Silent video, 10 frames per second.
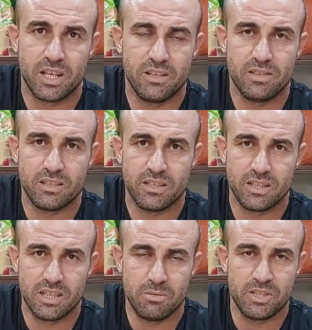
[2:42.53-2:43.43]
Şey,
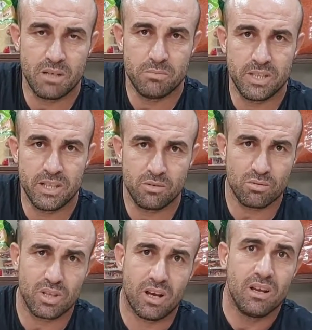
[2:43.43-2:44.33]
erkeklere bir şey yapmaya gerek
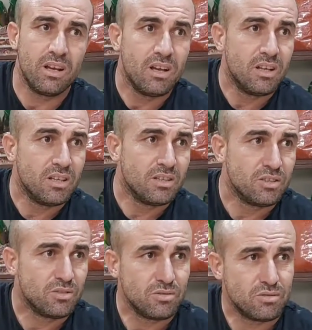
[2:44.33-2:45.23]
yok da
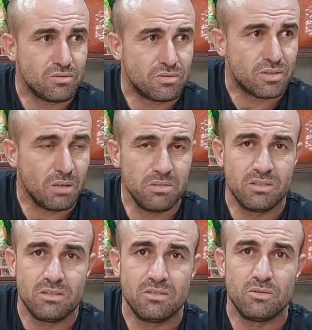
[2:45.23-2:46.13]

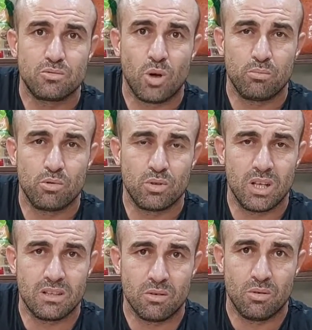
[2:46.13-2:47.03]
Tabi topluluk
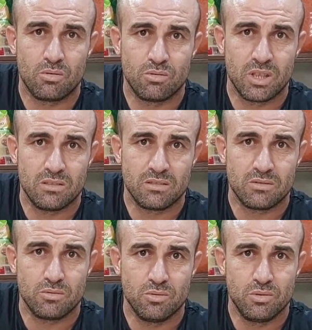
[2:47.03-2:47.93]
halde olduğundan
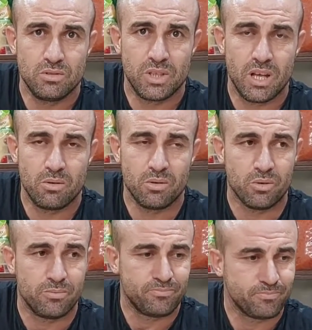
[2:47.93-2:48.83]
gün şey oluyor.